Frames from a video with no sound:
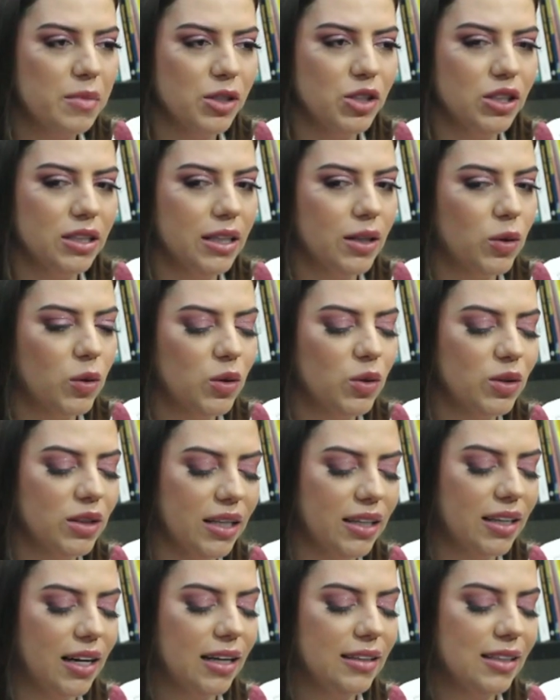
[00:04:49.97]
Mas de terror não
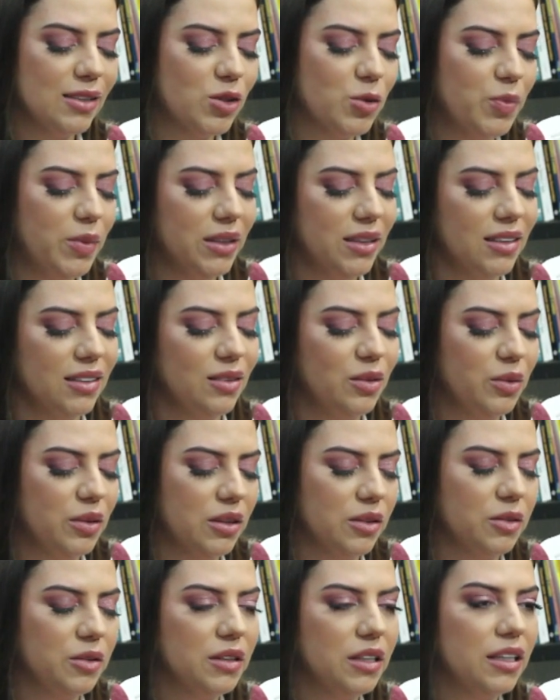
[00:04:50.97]
tem nada, é super
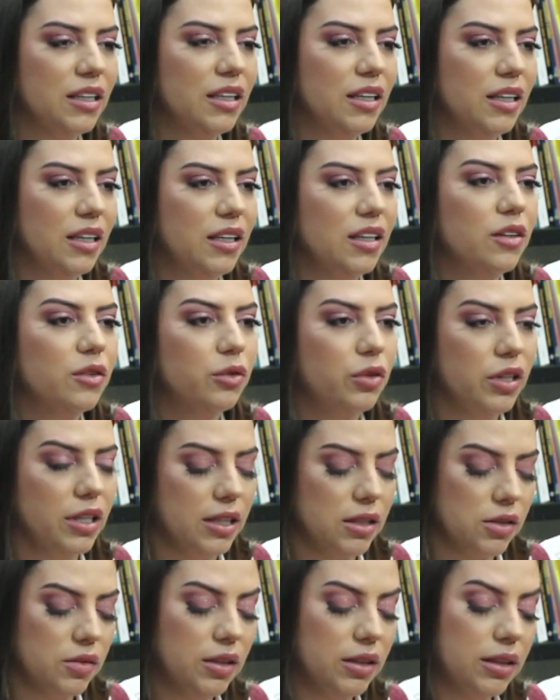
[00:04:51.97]
tranquilo. Foi
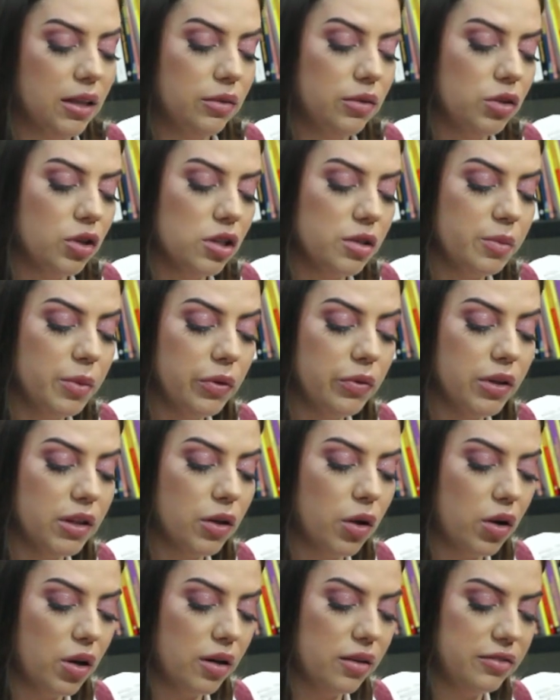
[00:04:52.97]
isso. Então, em
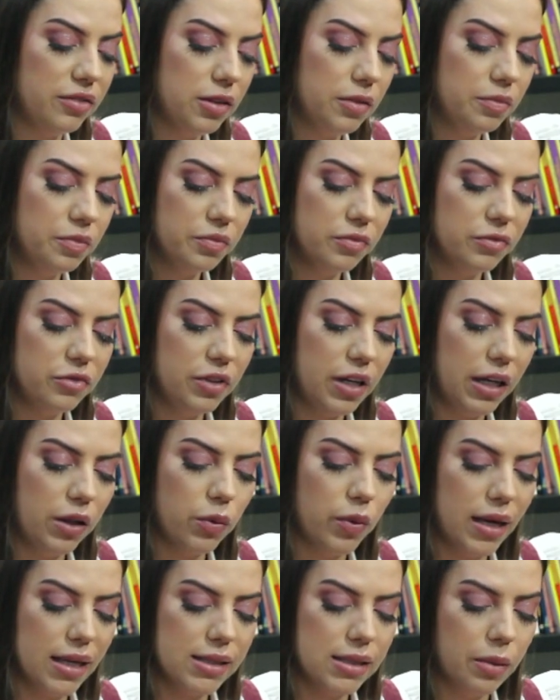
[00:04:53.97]
2009, veio
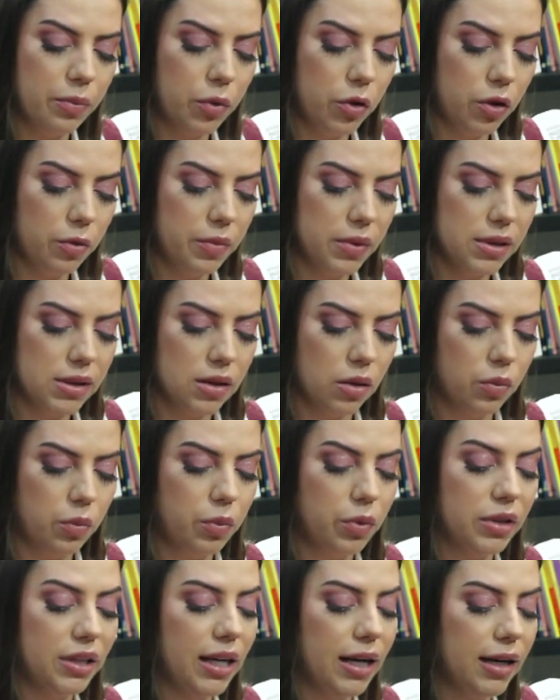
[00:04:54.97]
essa proibição,
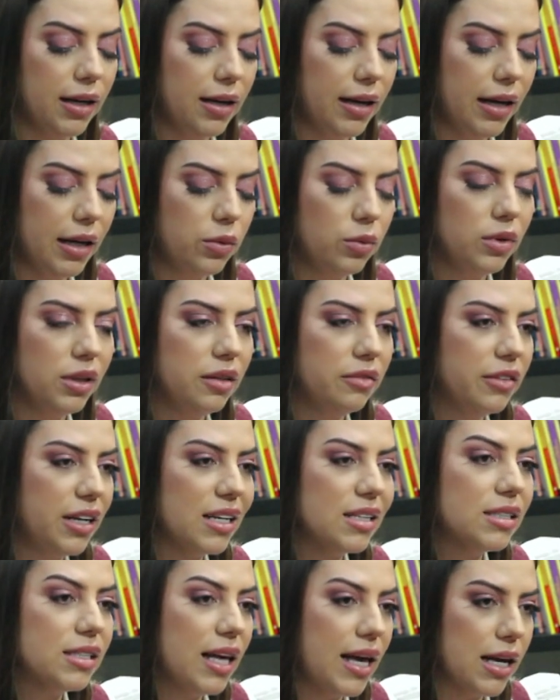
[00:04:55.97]
porque era, era um livre
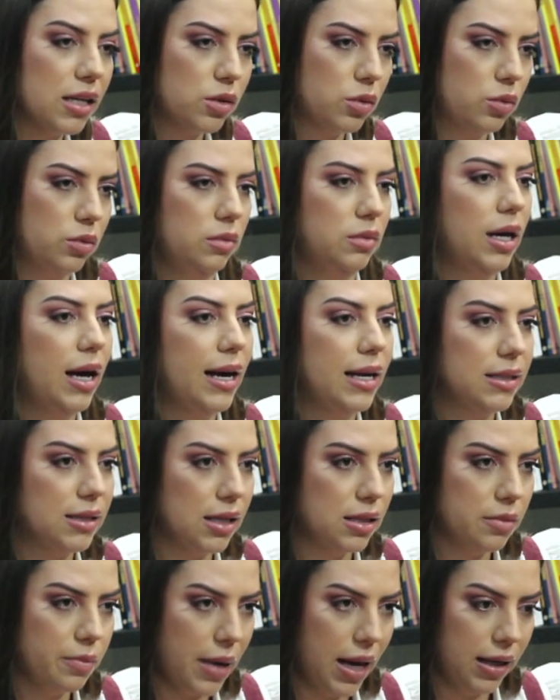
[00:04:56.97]
acesso a
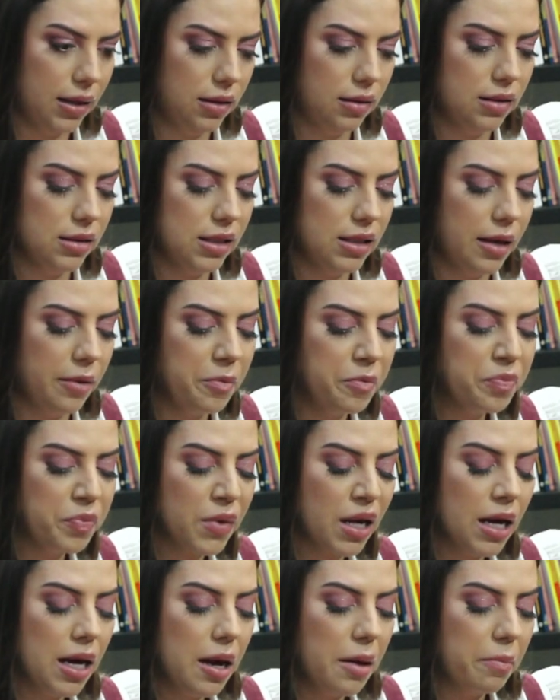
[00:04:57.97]
essas máquinas, né?
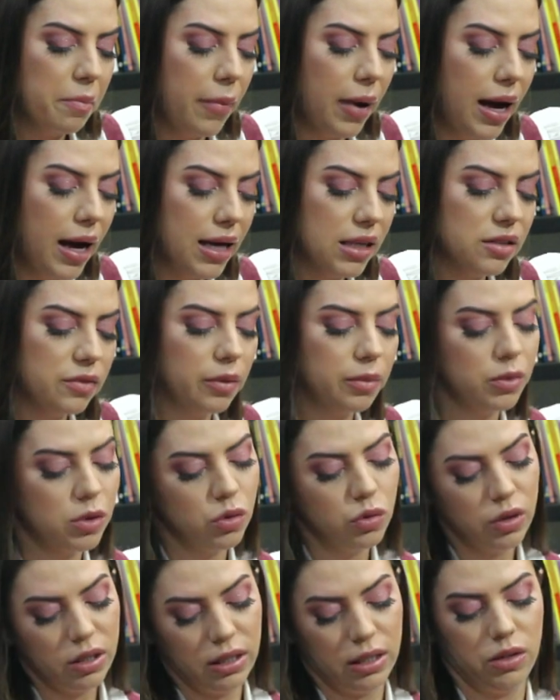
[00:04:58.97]
Mas vamos
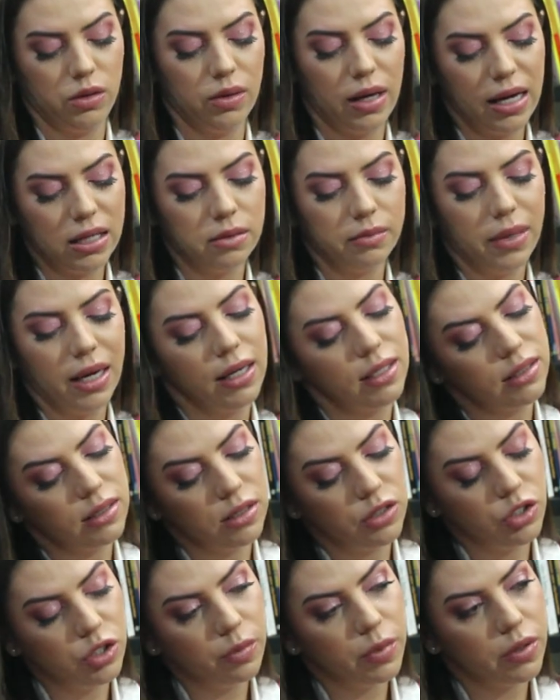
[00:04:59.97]
do início. As
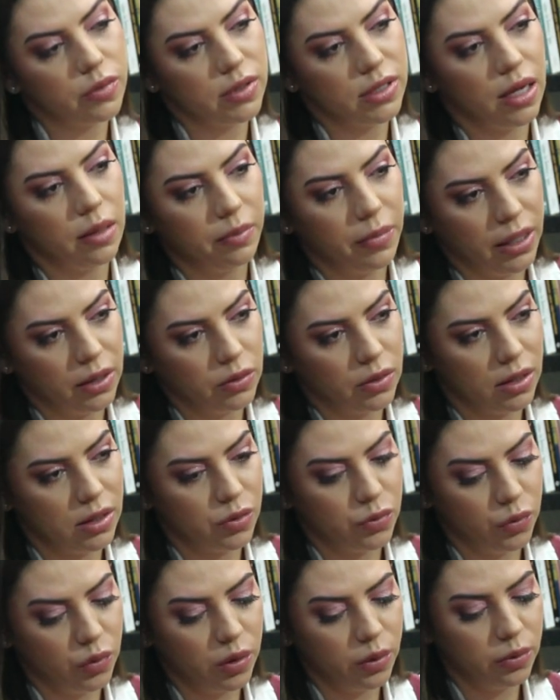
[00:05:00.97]
máquinas de bronzeamento,
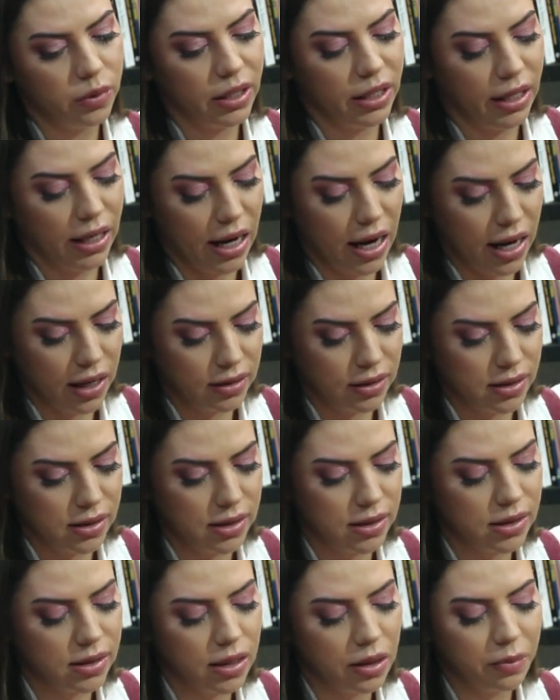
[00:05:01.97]
elas foram criadas,
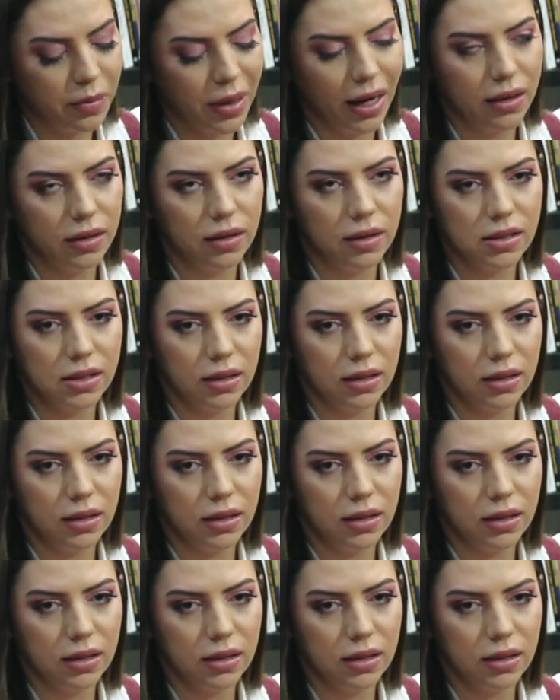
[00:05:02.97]
existem máquinas